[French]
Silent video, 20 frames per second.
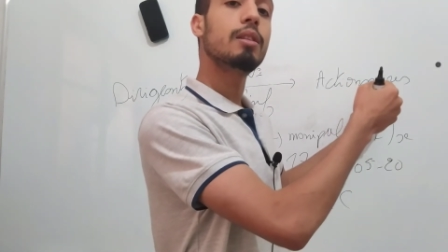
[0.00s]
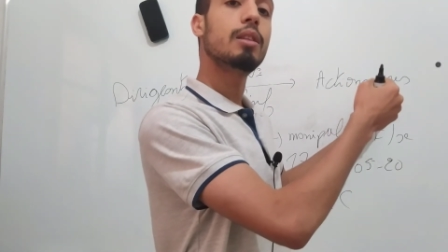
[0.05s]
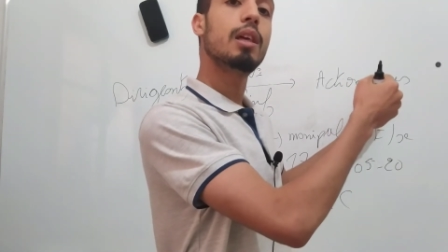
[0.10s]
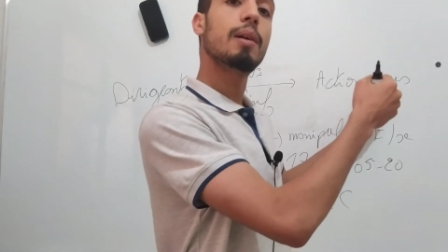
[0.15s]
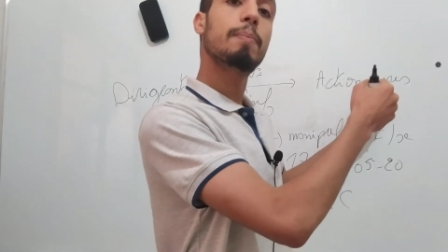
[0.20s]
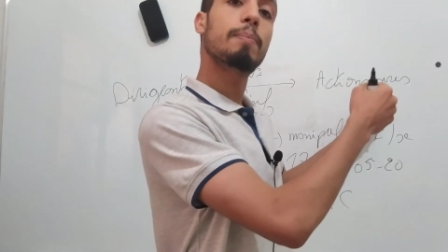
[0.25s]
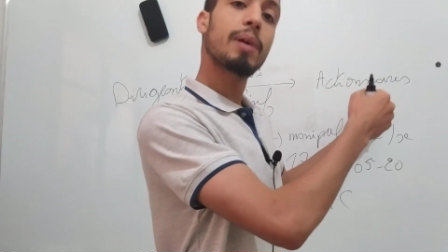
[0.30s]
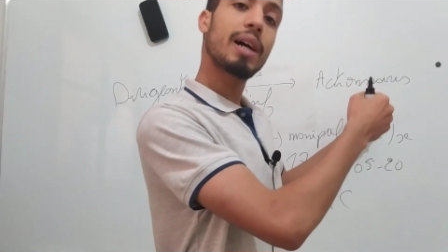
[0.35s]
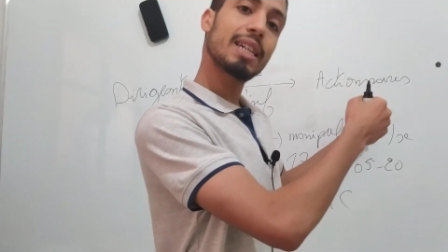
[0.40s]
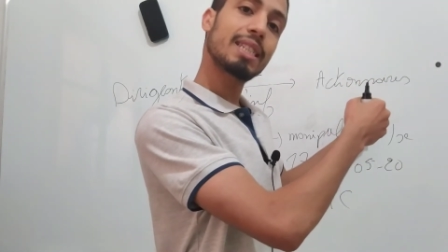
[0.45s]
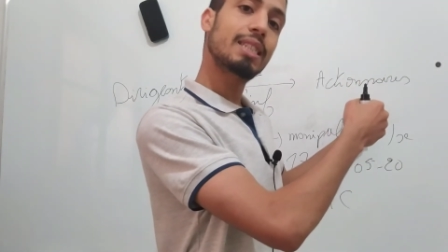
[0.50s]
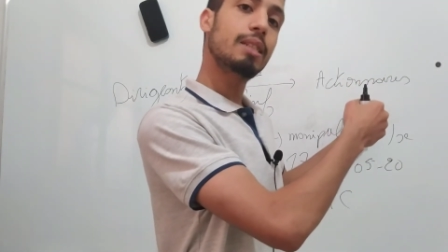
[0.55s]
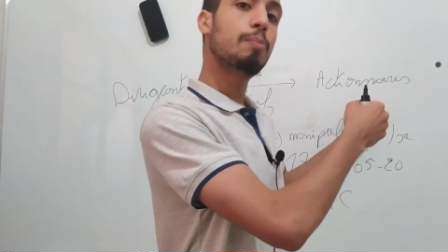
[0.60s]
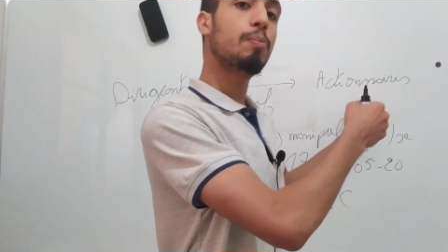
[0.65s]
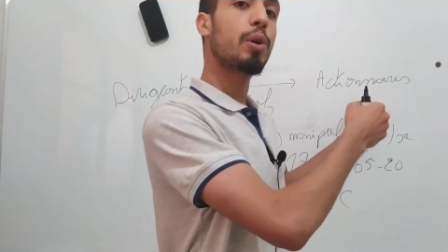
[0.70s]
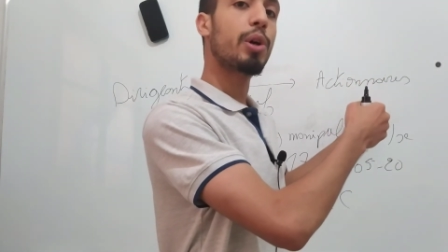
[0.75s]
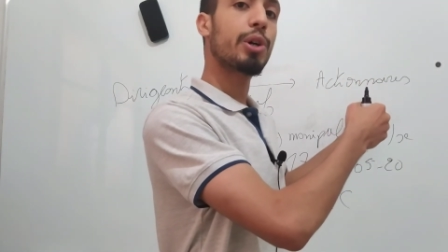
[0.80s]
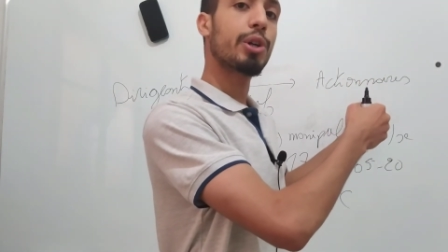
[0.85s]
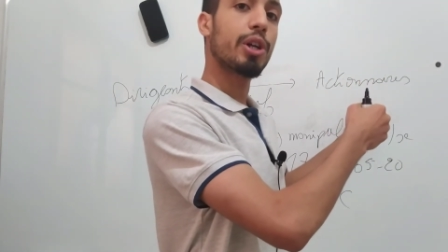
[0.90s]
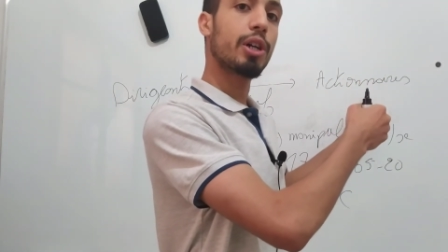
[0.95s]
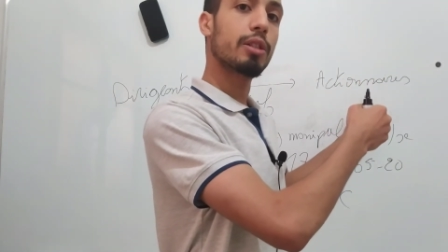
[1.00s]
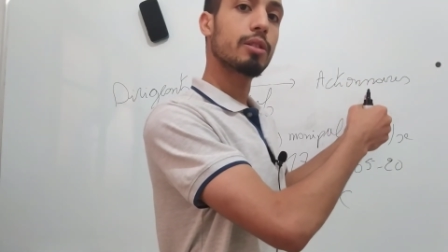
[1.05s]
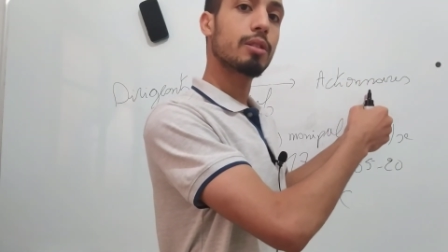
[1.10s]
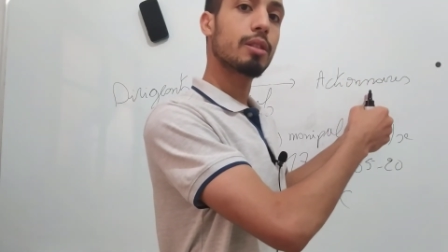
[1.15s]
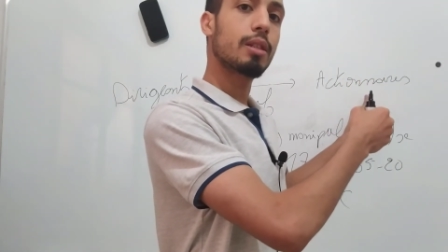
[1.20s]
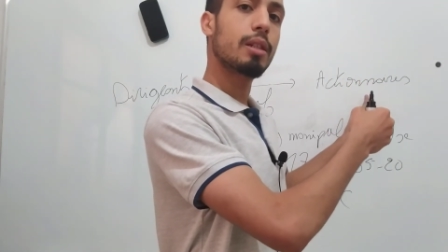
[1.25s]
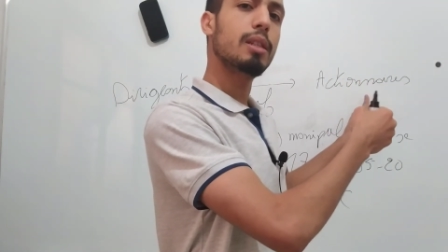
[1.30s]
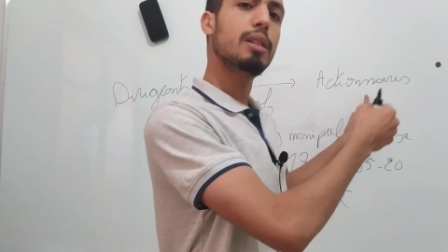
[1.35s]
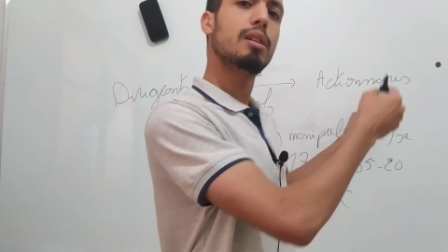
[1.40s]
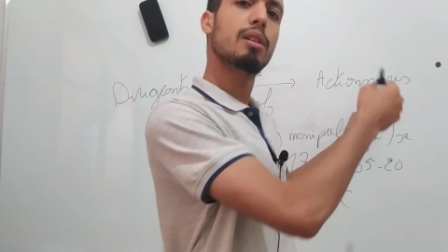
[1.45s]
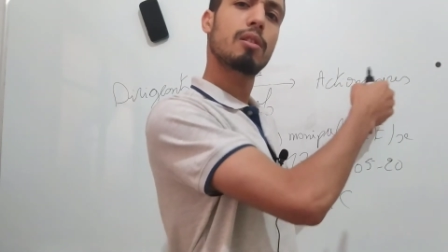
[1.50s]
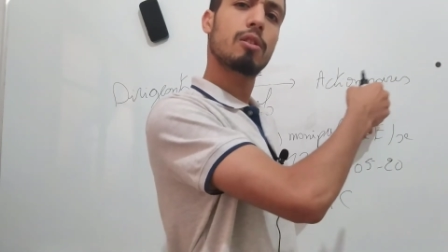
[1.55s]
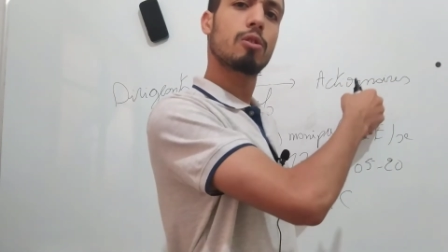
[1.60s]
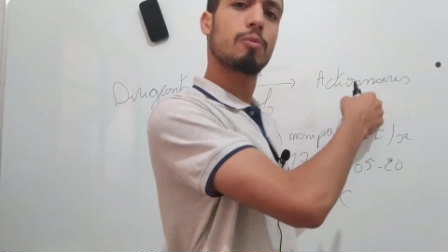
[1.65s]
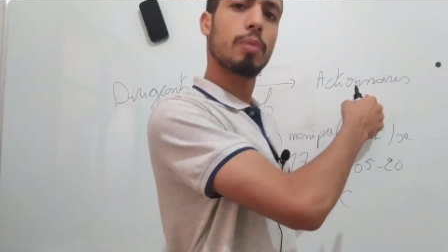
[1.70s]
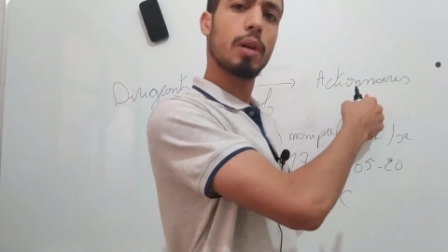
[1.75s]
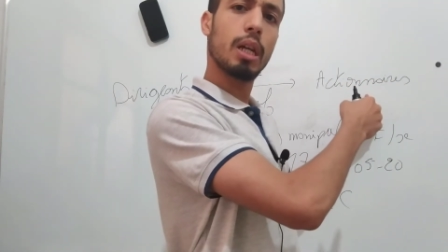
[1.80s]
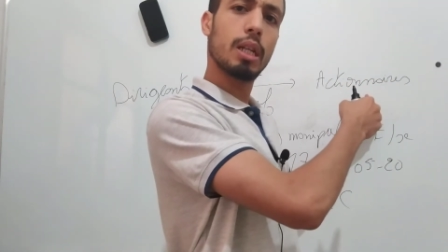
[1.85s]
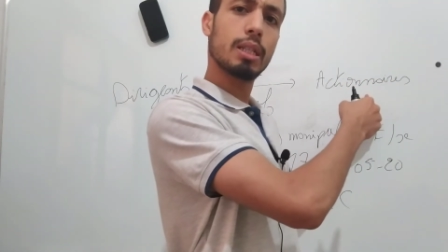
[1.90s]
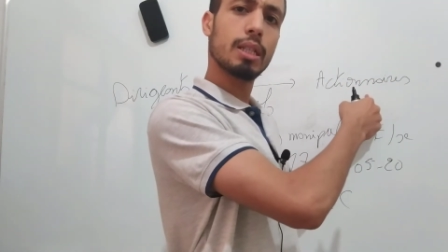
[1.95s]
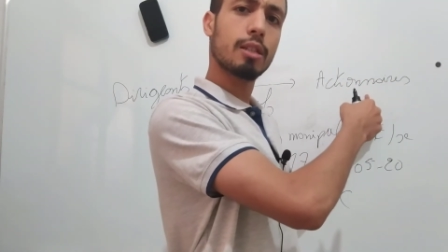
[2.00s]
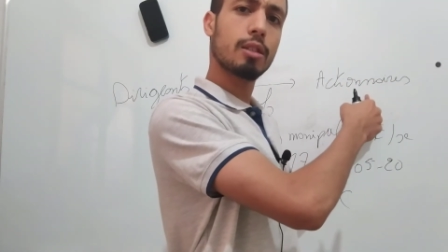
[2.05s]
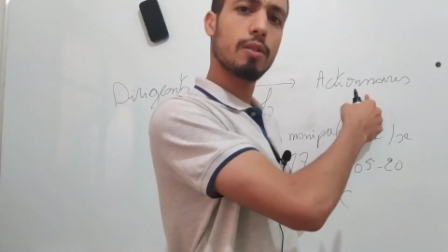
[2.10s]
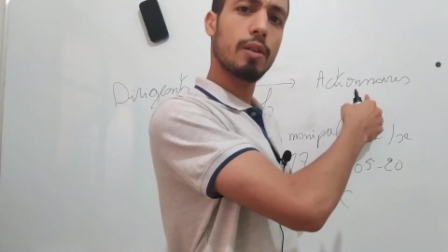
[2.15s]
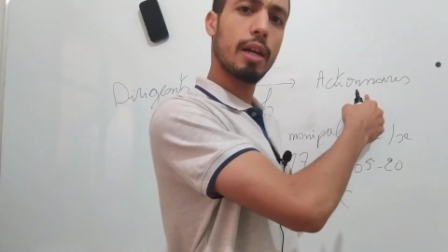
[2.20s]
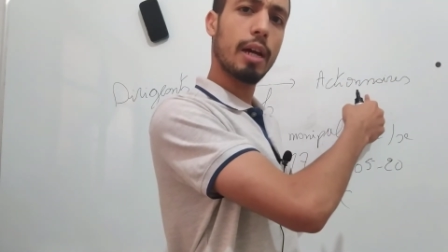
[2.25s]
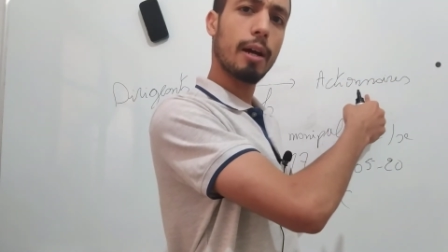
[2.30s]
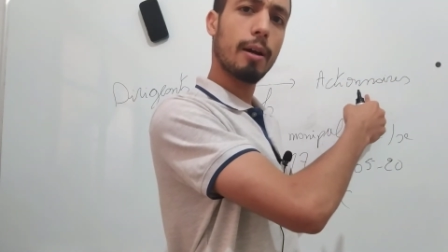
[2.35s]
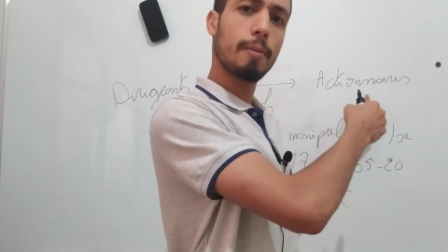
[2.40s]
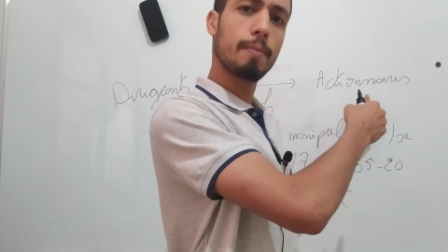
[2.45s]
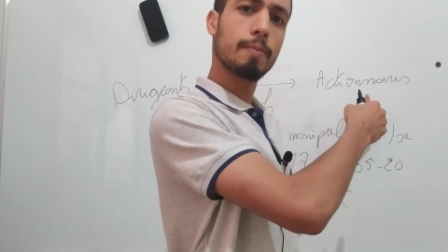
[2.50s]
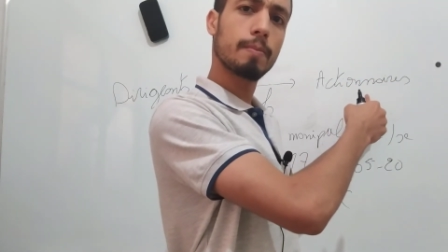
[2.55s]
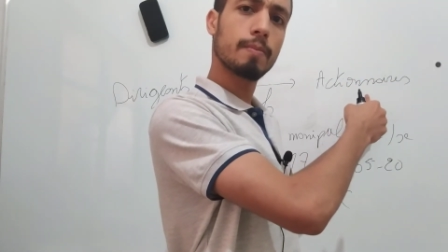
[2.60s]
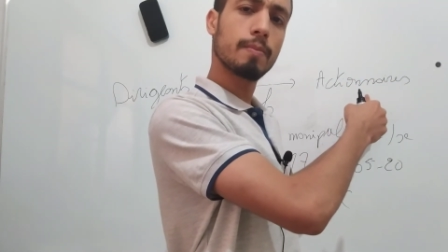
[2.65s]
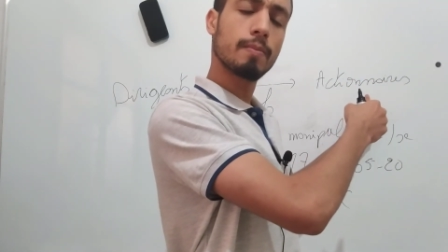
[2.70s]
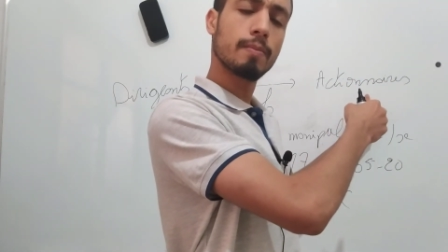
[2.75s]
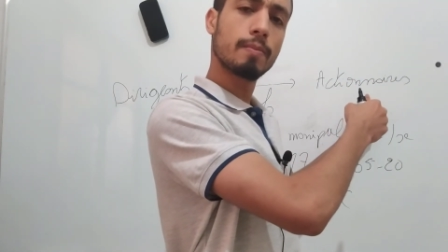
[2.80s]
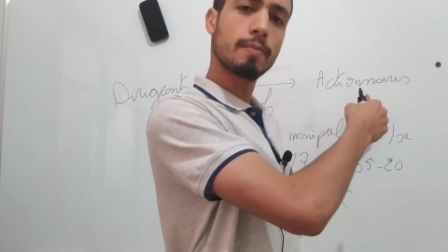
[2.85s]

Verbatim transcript: des parties prenantes, y compris les actionnaires.